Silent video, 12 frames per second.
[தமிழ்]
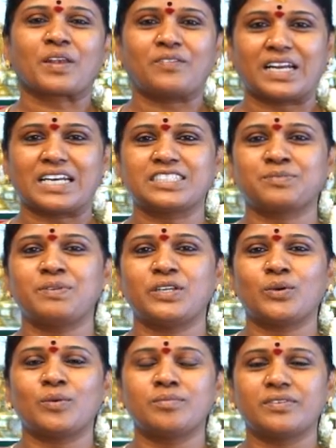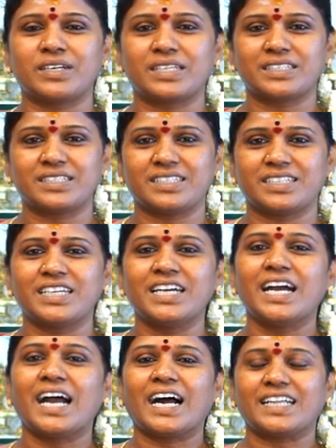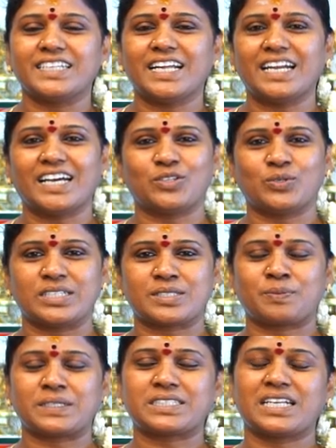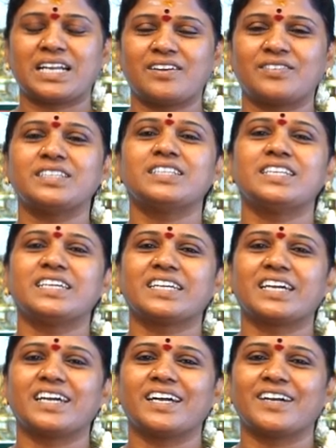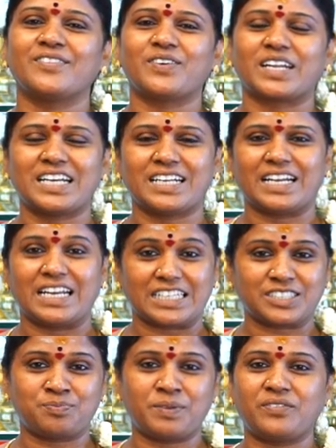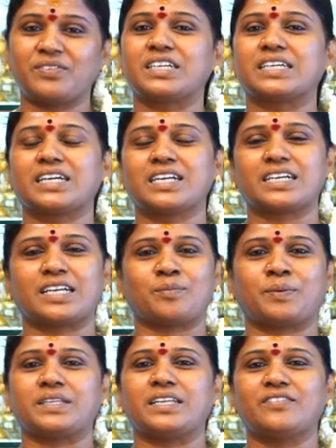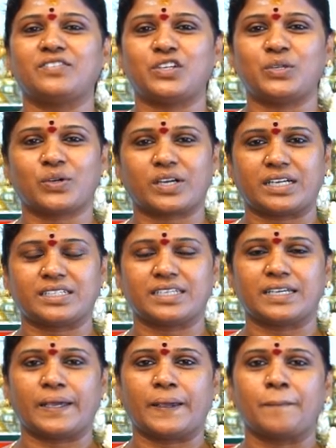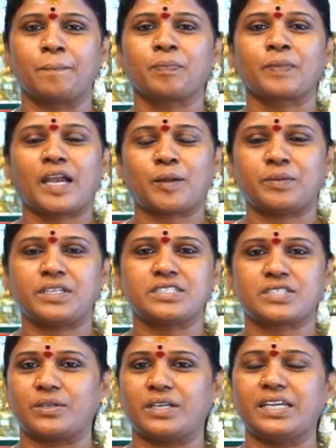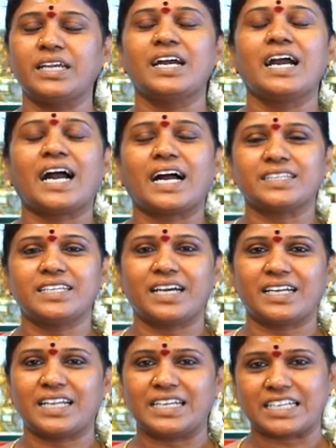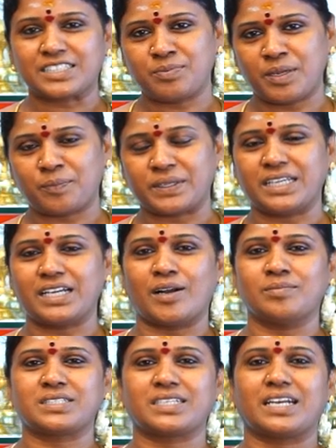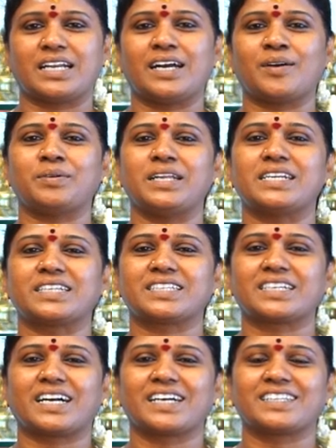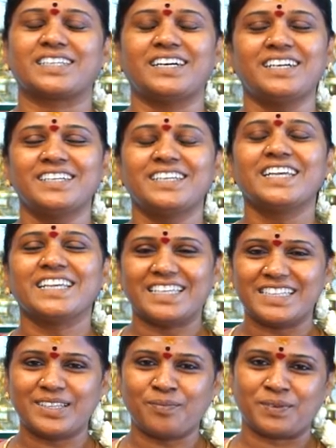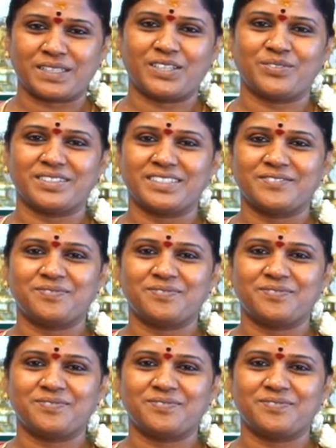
வரலட்சுமி நோன்பு வருது அதனால் அதோட ஸ்பெஷலாக வந்து நீங்கள் வரல லக்ஷ்மி விக்கிரகங்களை பற்றின வீடியோ காட்டுங்க அப்படின்னு சொல்லி அதனால் லக்ஷ்மியை பற்றி காமிச்சிடலாம் அப்படின்றதுக்காக தான் இந்த பதிவு